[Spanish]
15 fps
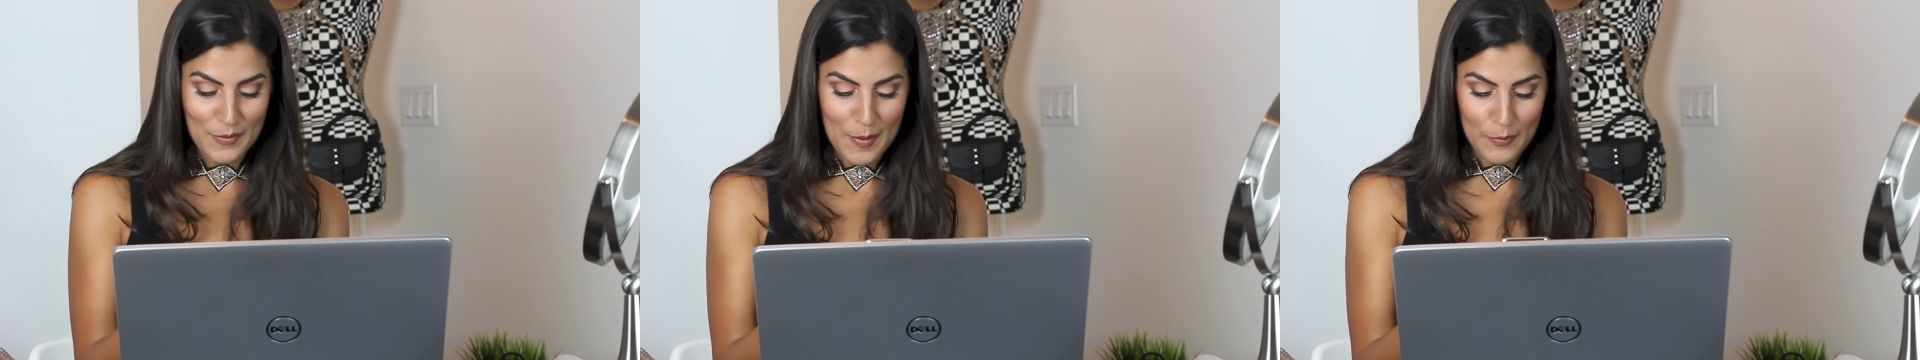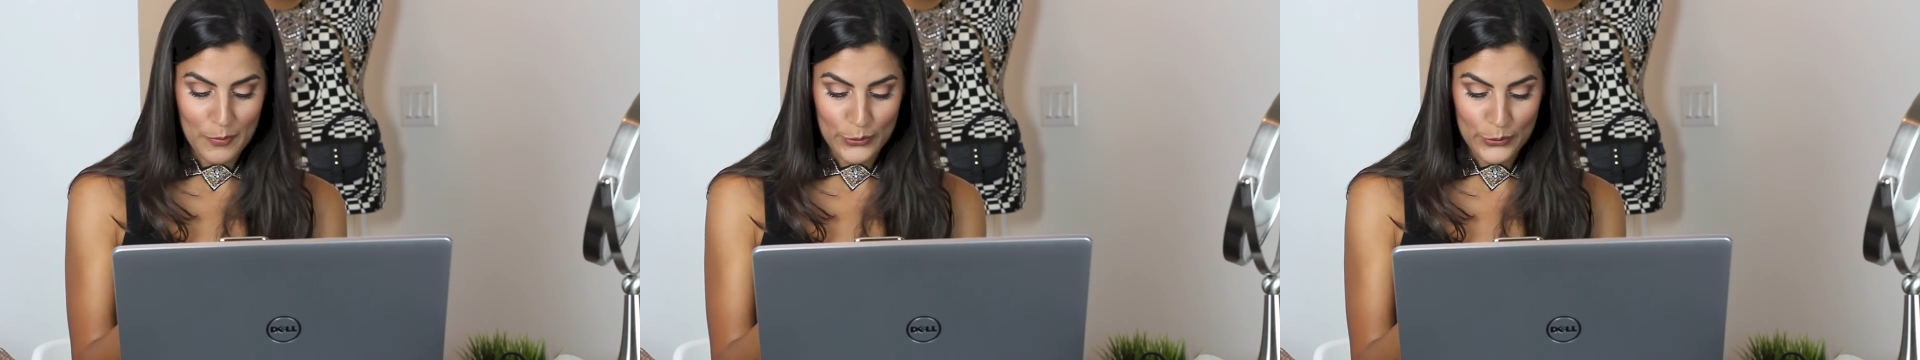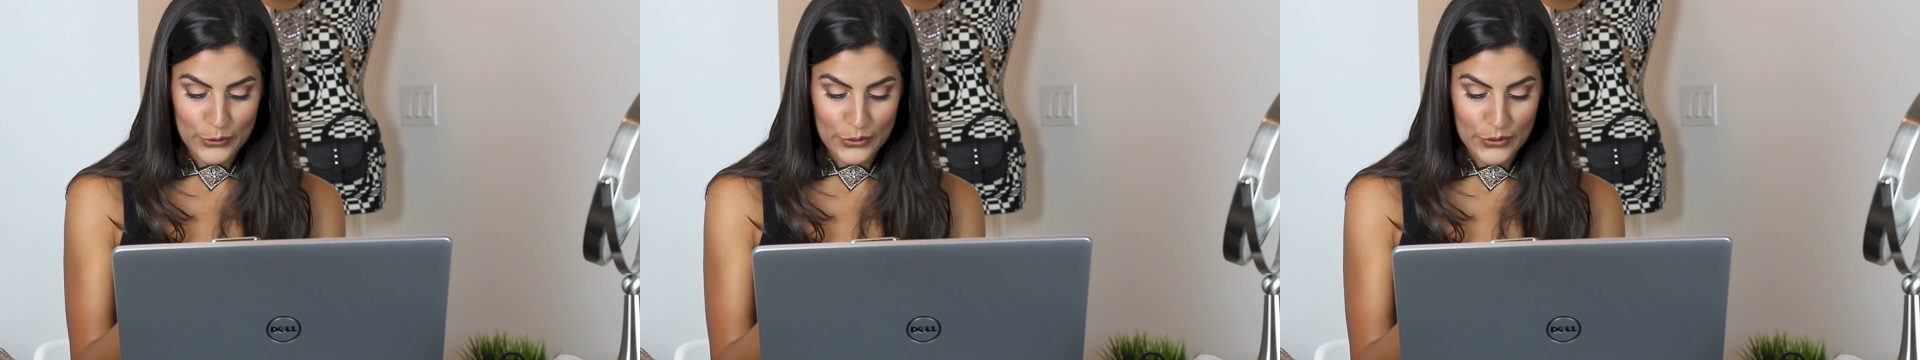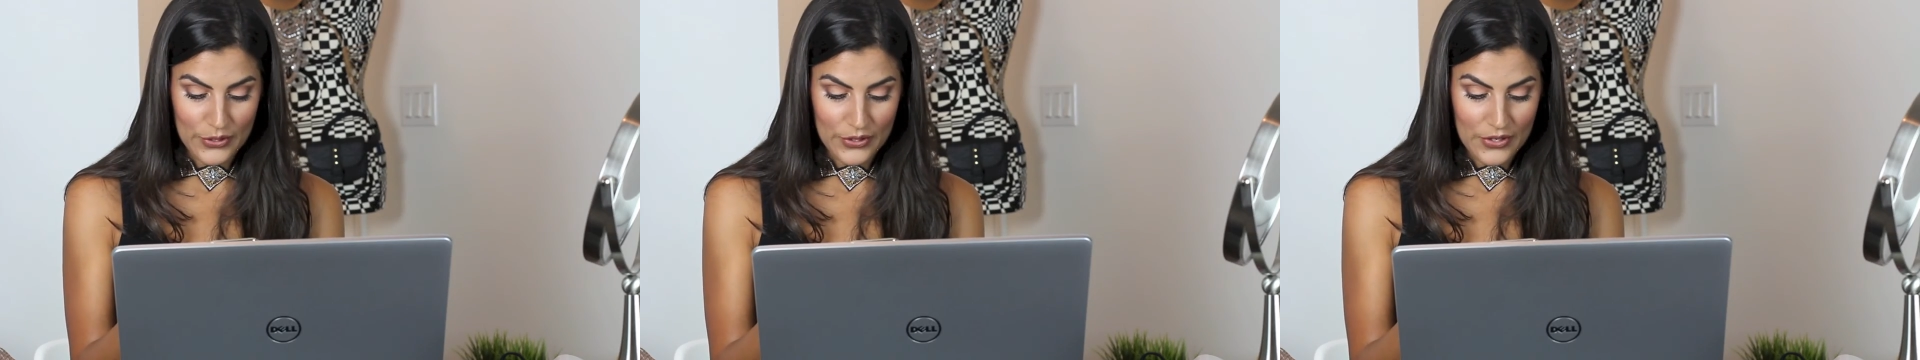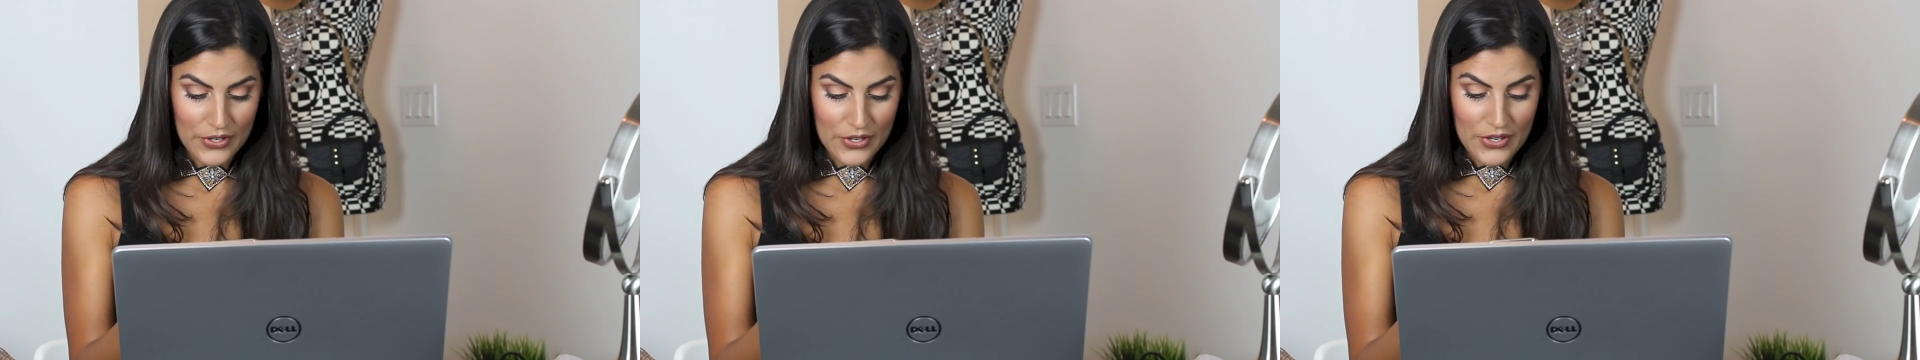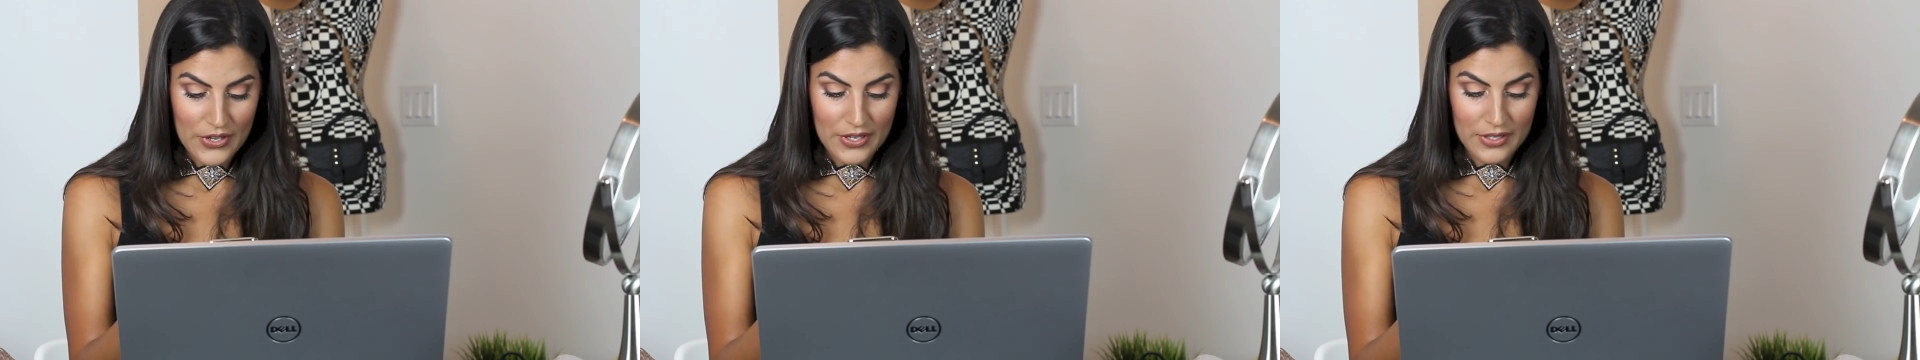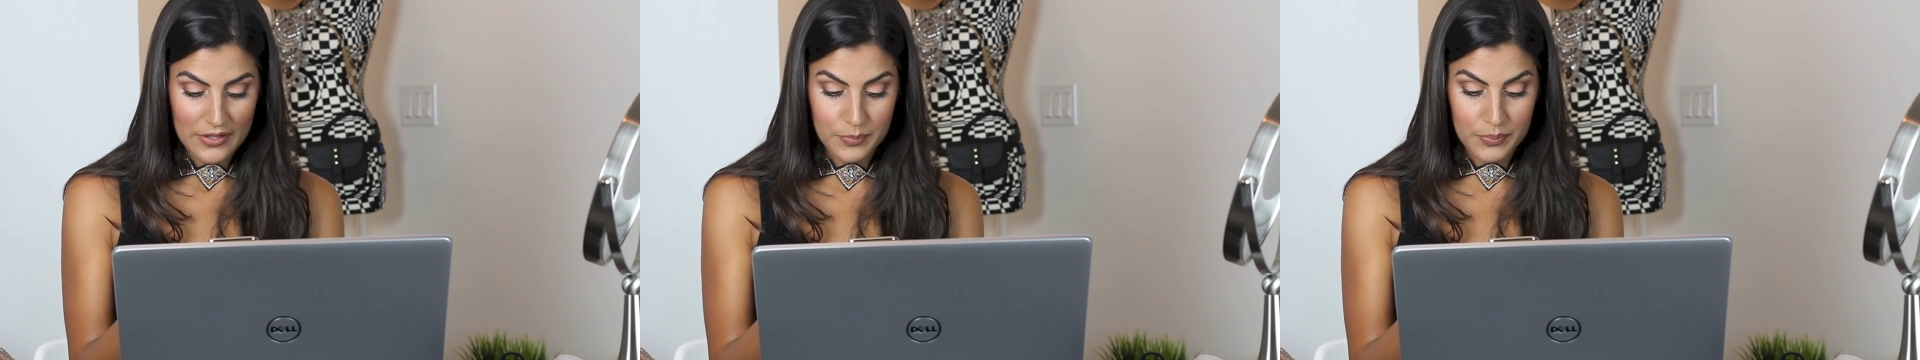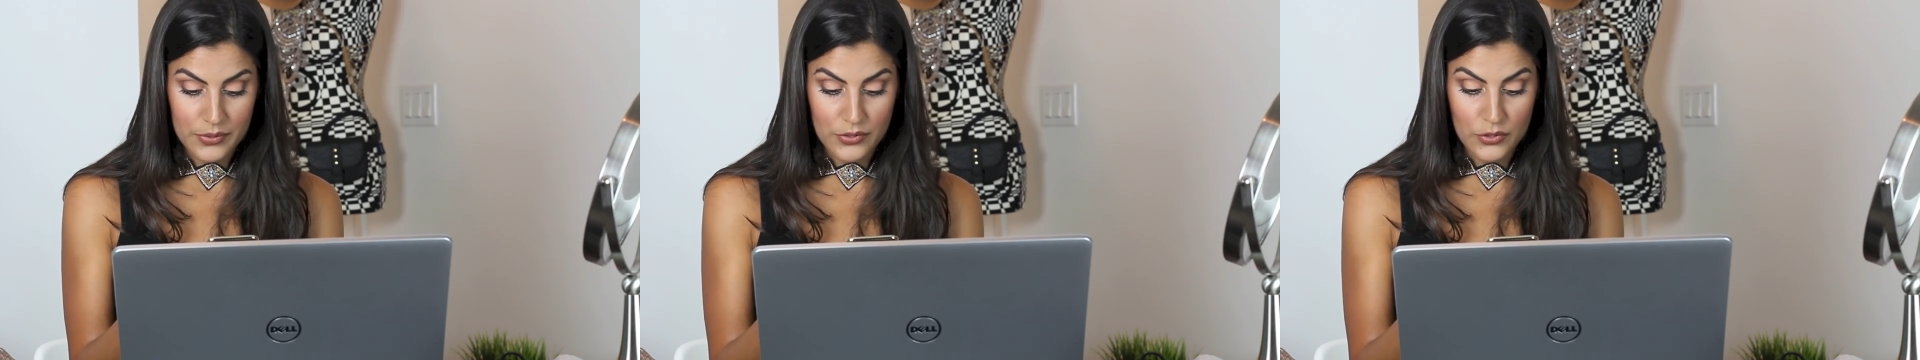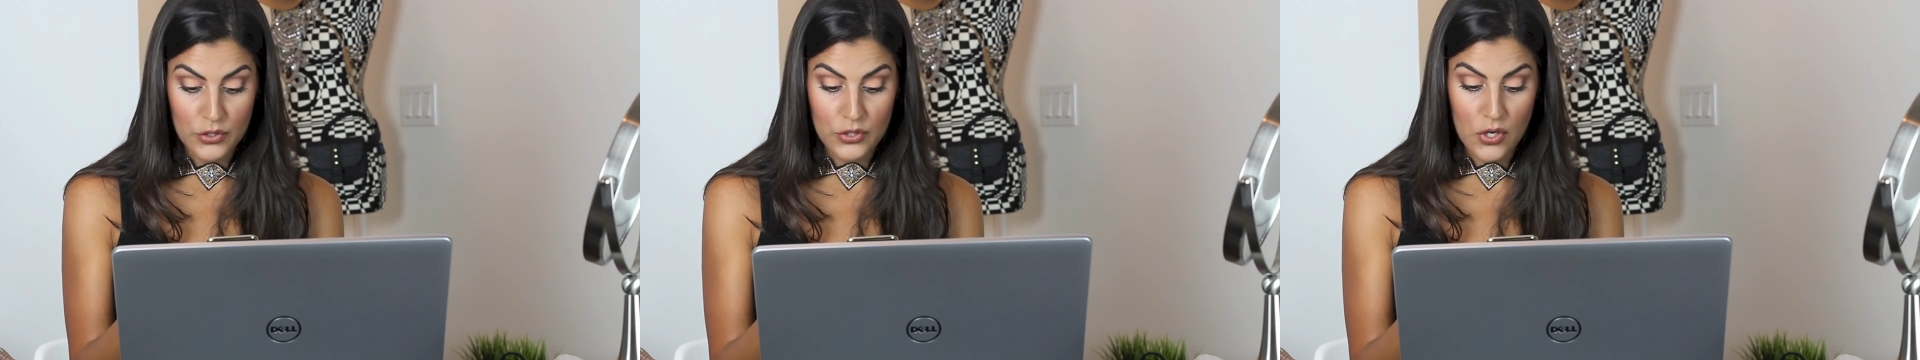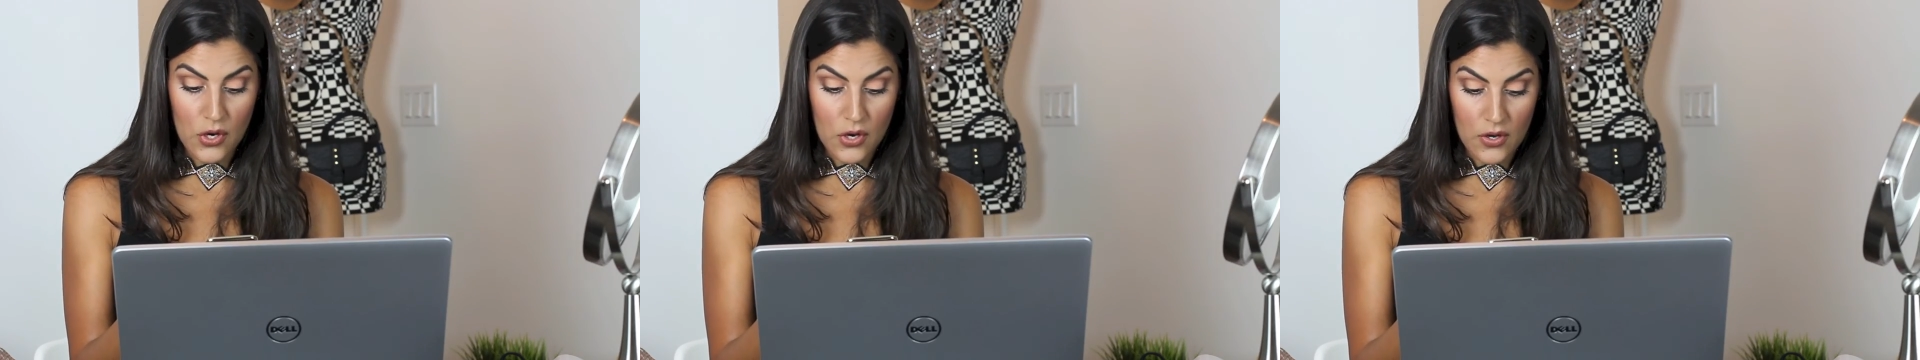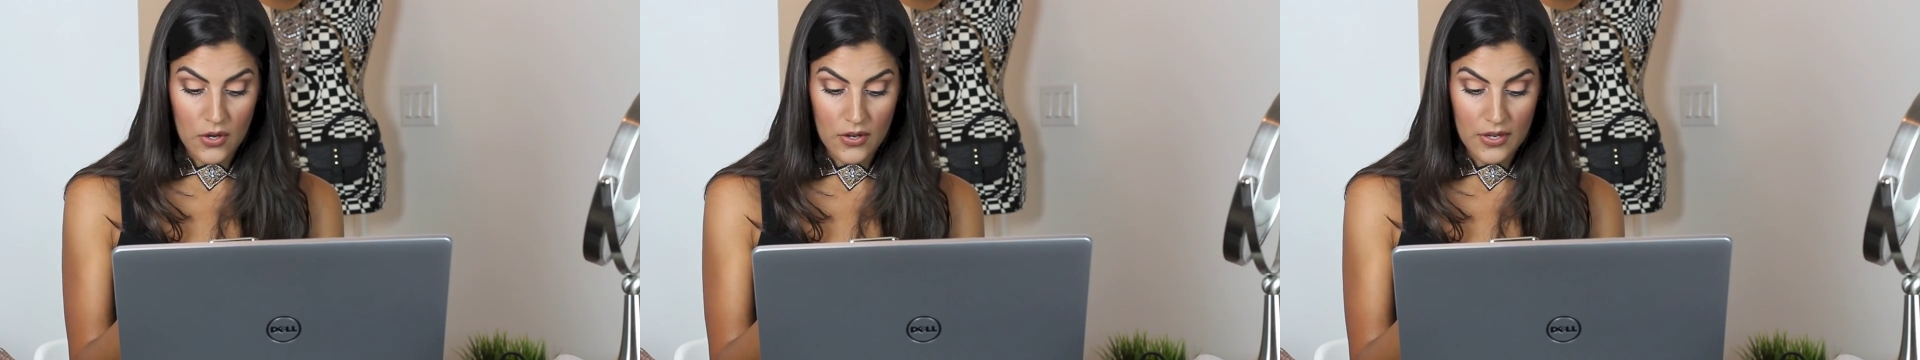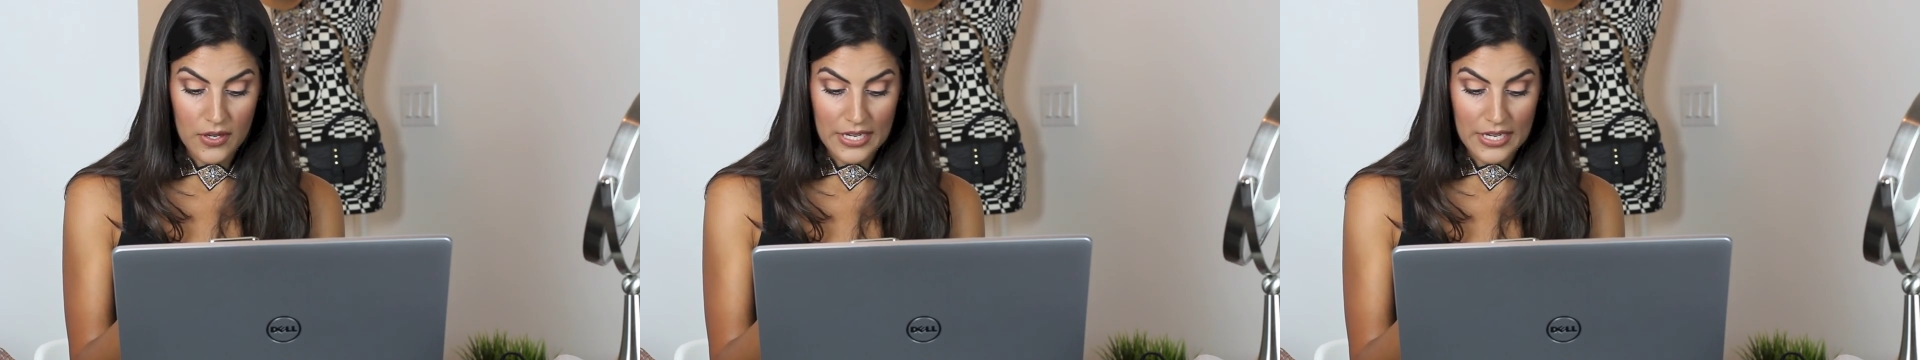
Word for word: me puso, yo